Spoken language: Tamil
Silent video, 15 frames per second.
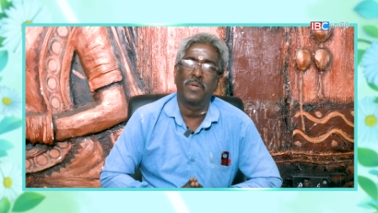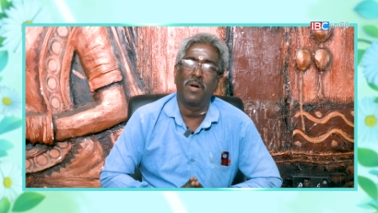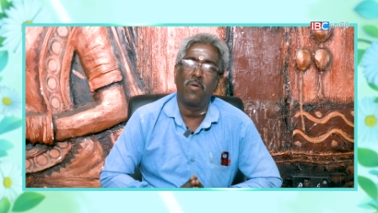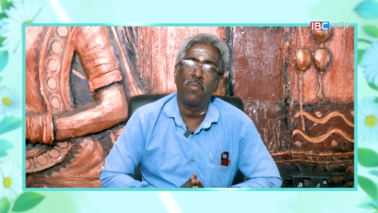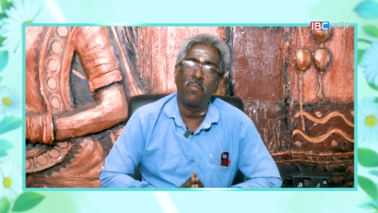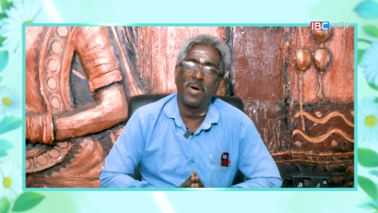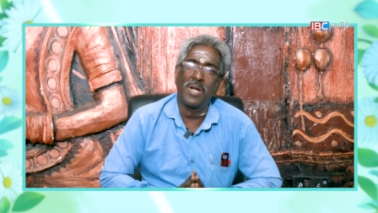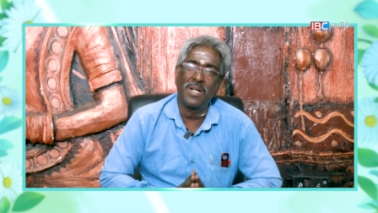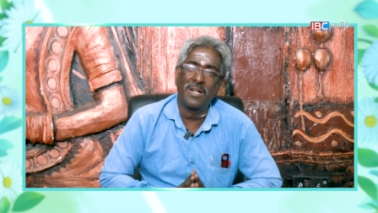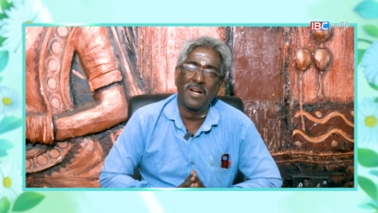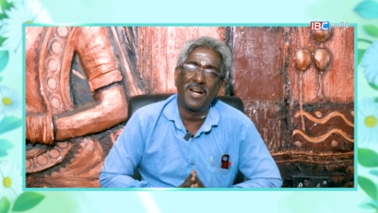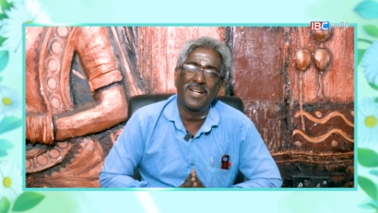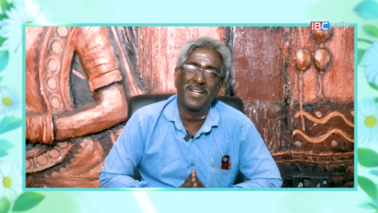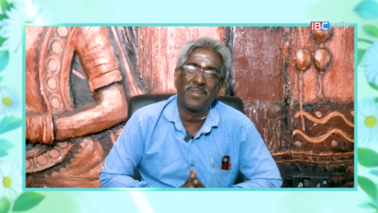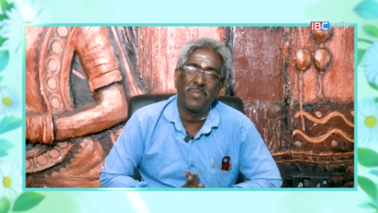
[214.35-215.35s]
மிகவும்
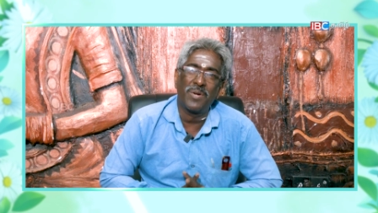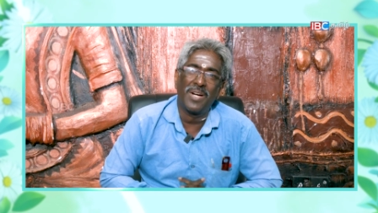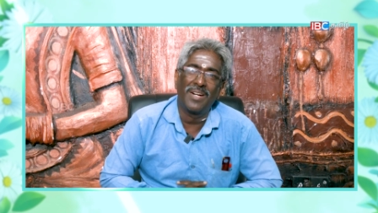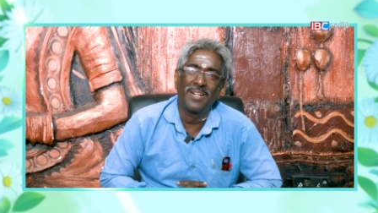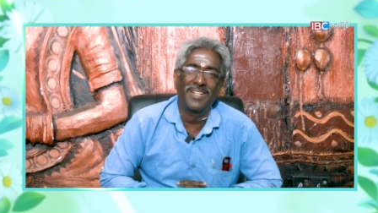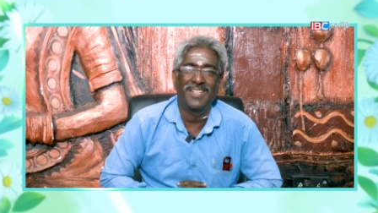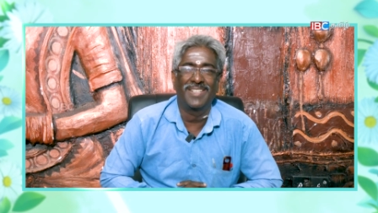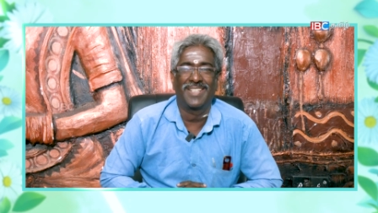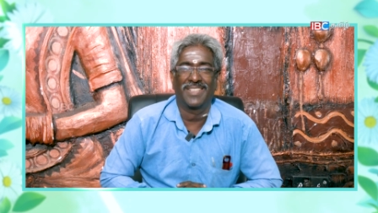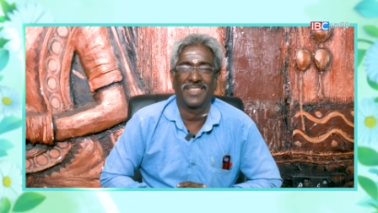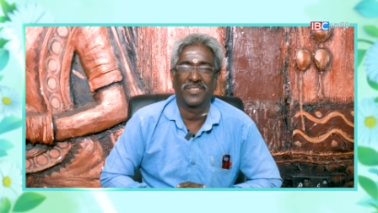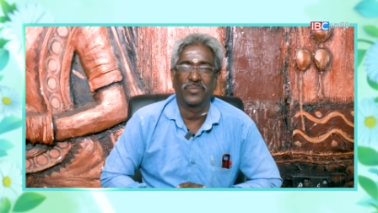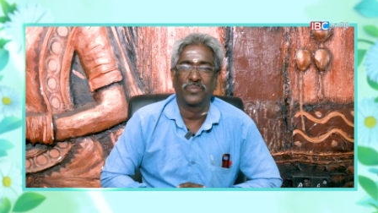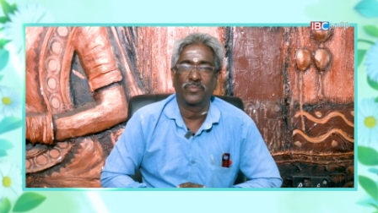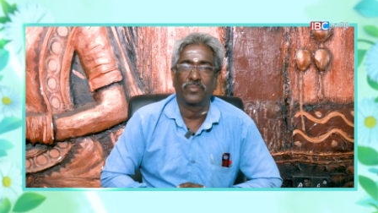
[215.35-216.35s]
மன்றாட்டமாக கேட்டது